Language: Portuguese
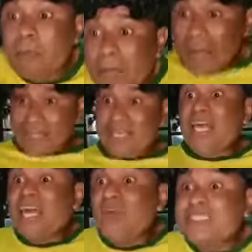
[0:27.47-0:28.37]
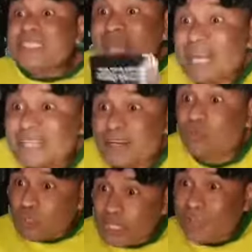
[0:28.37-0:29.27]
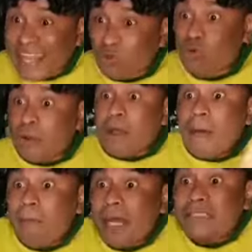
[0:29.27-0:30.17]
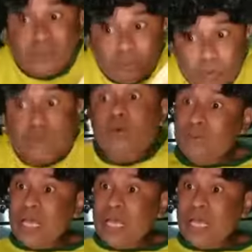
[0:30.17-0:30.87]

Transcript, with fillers: Papai, eu achei essa carteira com dinheiro dentro. Mas tem o nome do dono